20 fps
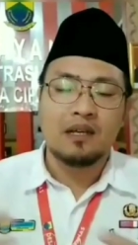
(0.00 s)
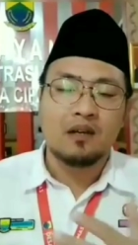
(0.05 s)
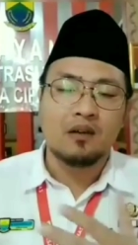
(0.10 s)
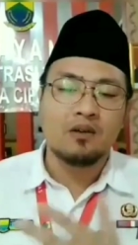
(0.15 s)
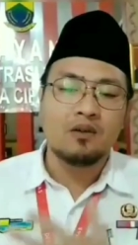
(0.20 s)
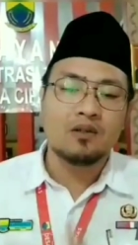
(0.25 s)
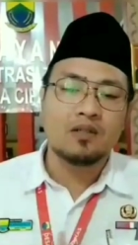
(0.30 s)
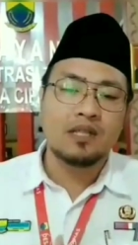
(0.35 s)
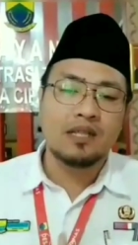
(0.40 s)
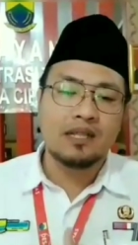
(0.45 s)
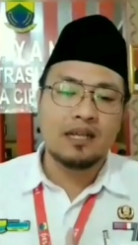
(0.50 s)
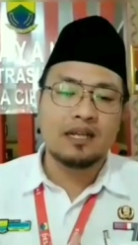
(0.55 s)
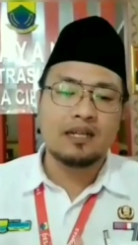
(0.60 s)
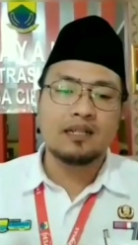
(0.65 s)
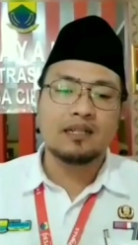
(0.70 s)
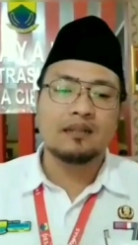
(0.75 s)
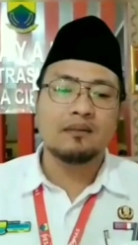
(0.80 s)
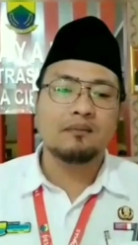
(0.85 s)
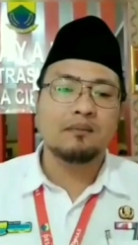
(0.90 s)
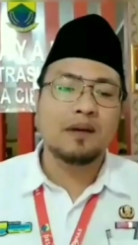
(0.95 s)
fungsikan di
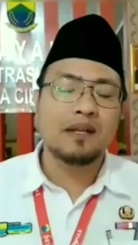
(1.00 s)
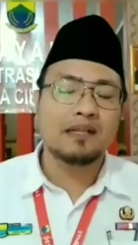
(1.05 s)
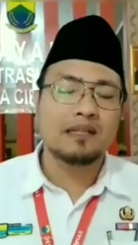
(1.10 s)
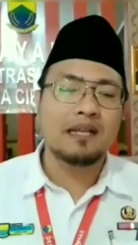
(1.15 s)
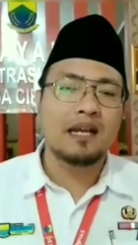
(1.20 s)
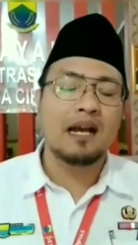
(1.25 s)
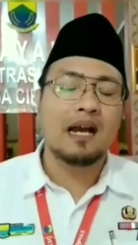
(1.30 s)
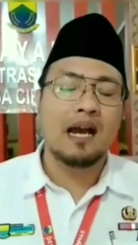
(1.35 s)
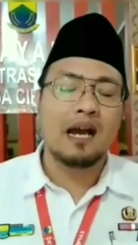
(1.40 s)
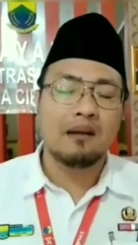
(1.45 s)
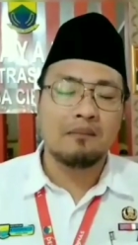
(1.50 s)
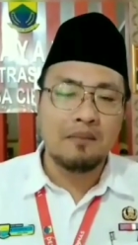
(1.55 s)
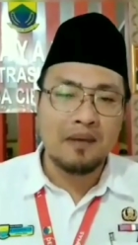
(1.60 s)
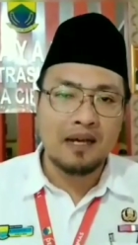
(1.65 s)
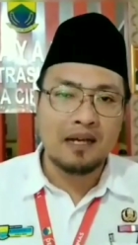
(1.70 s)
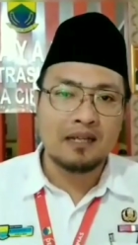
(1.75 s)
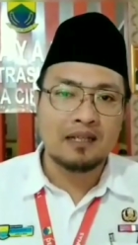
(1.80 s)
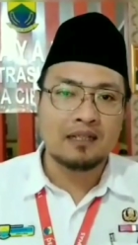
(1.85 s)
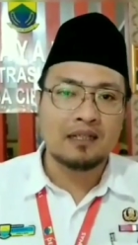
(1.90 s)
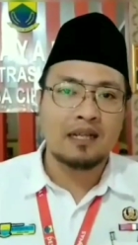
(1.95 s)
tempat yang
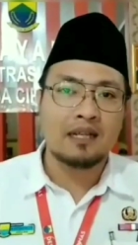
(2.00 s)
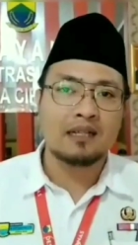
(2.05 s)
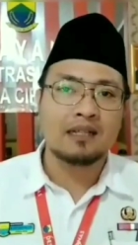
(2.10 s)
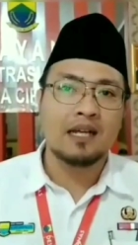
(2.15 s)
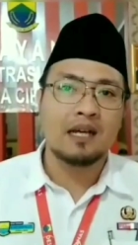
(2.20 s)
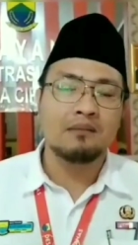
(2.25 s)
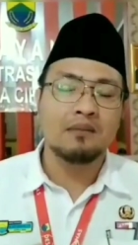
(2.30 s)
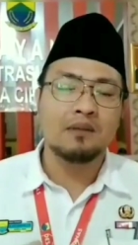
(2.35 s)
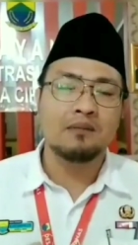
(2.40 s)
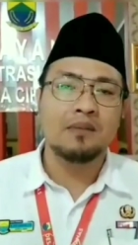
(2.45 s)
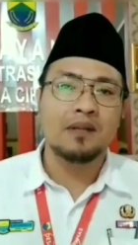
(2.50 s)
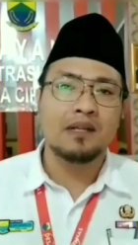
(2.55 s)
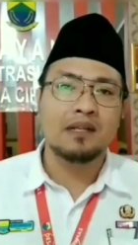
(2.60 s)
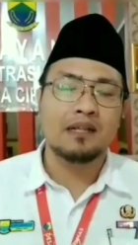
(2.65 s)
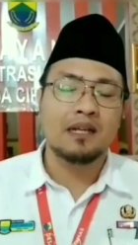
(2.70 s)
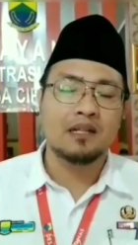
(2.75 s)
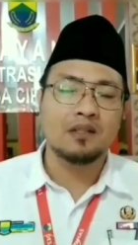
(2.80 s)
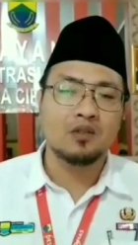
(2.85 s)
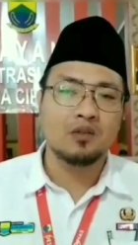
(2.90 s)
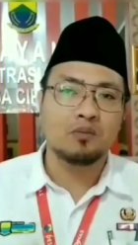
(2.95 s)
aman dan kami
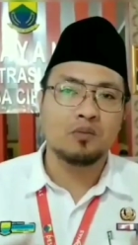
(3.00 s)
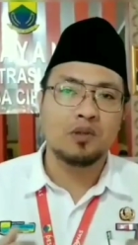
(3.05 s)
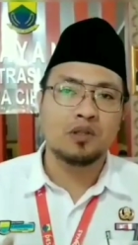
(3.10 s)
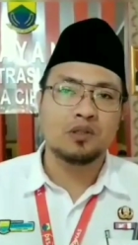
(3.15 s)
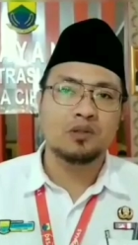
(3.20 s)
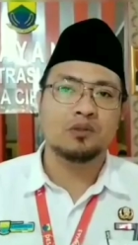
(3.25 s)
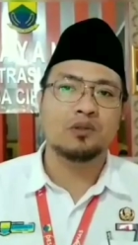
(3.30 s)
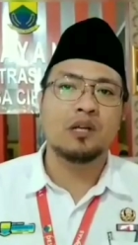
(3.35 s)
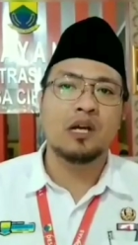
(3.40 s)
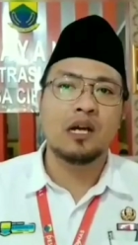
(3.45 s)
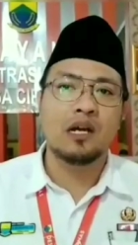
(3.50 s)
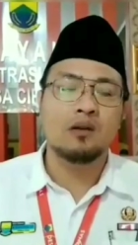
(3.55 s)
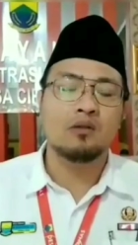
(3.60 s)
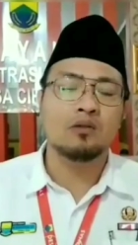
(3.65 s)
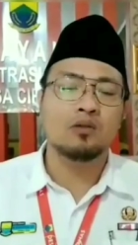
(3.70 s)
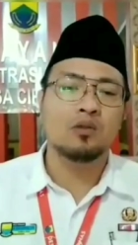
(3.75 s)
berikan support juga untuk